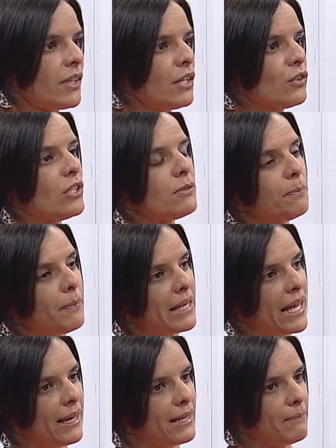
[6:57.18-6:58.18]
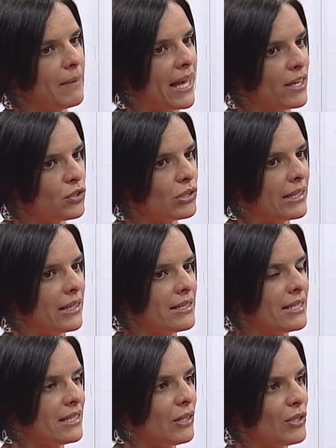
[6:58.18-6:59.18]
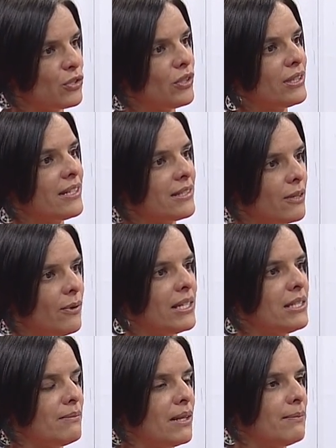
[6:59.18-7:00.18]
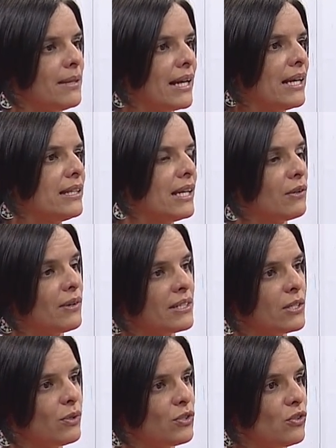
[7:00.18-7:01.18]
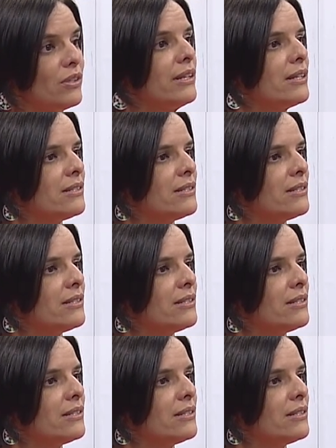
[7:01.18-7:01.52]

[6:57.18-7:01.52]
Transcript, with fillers: Entonces, eh, esta situación de este valle más bien genera una situación de